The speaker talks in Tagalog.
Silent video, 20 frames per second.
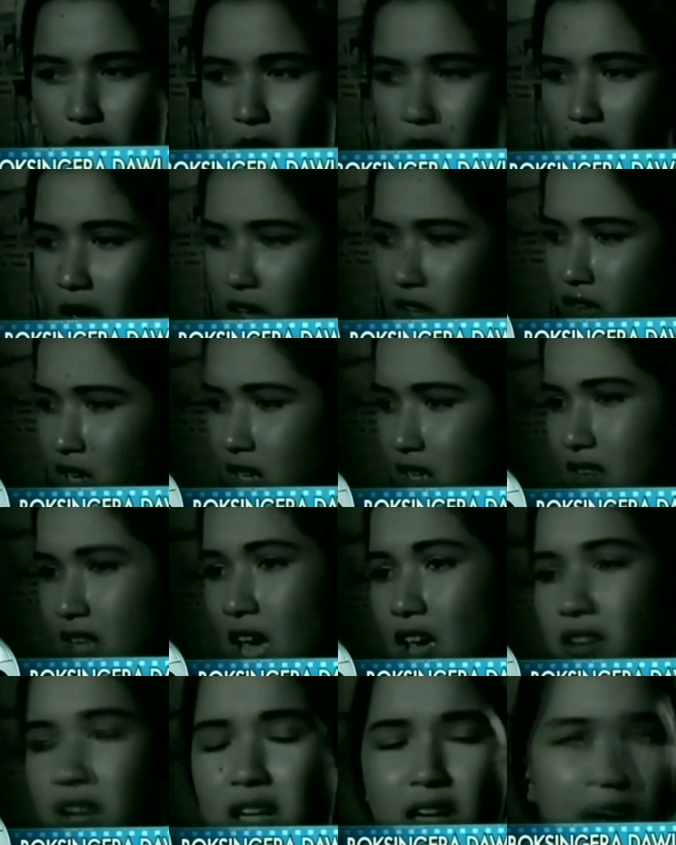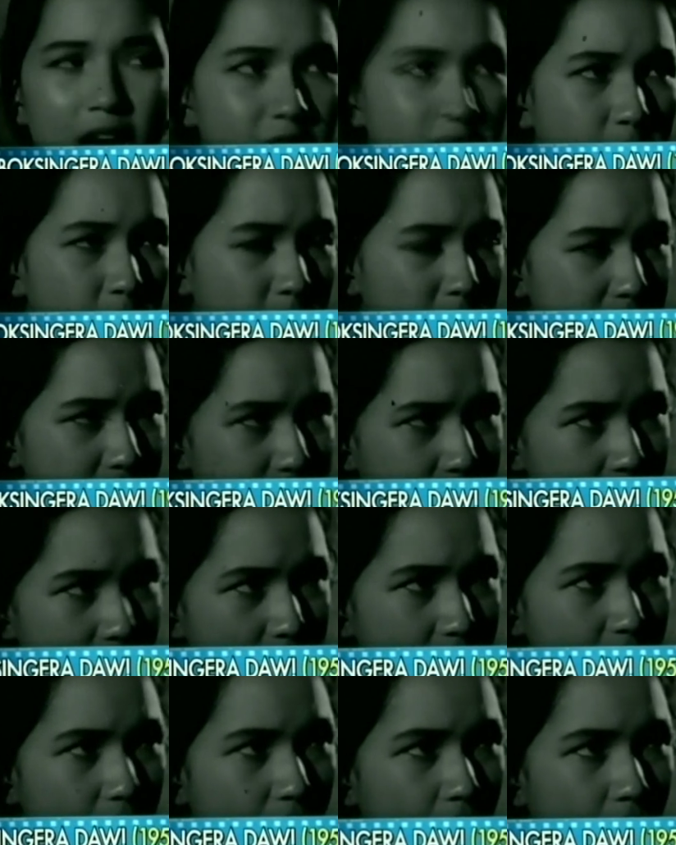Kung gayon ay tayo na lahat ang umalis
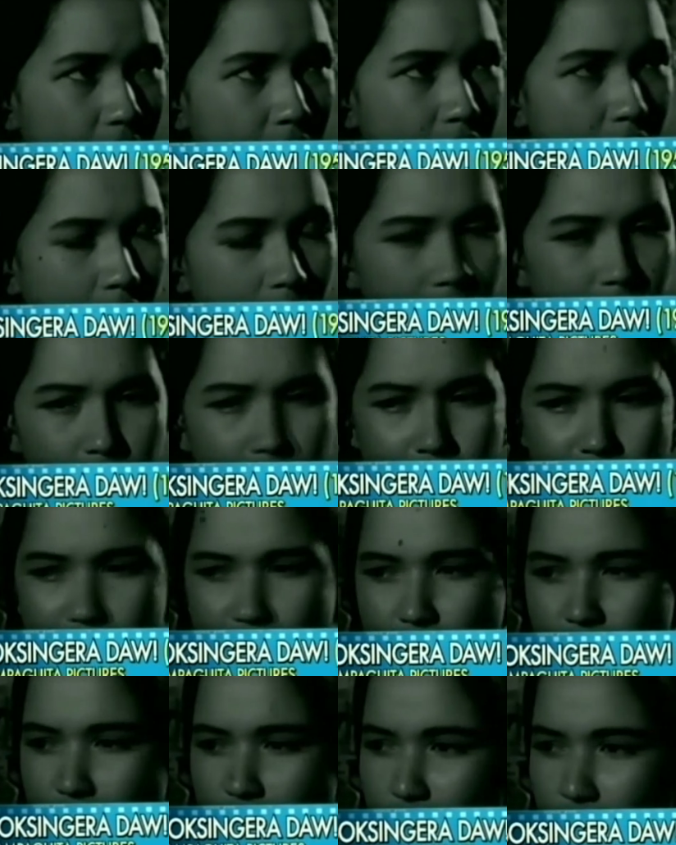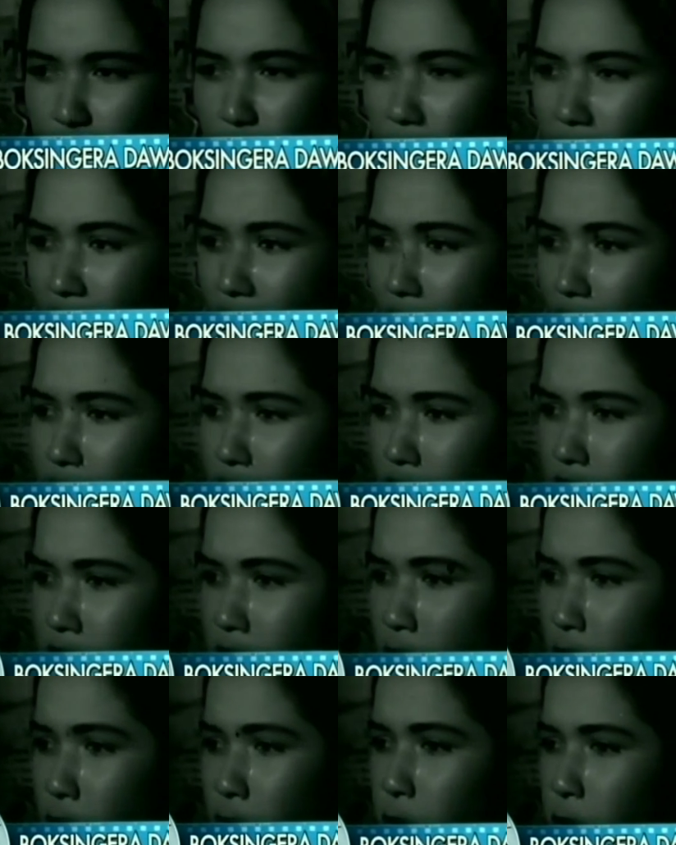dito. Lumalao na
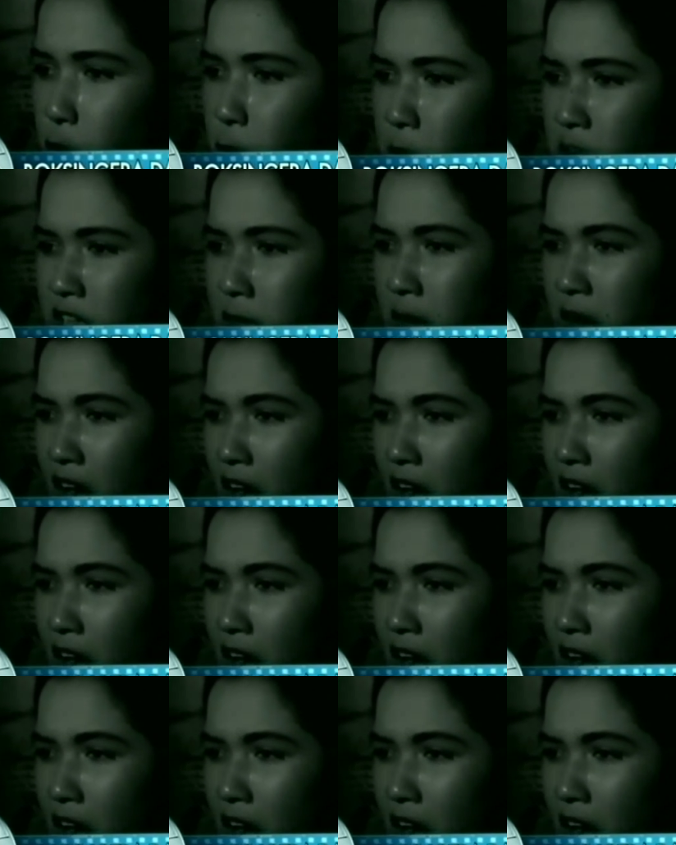yung lumulupit ang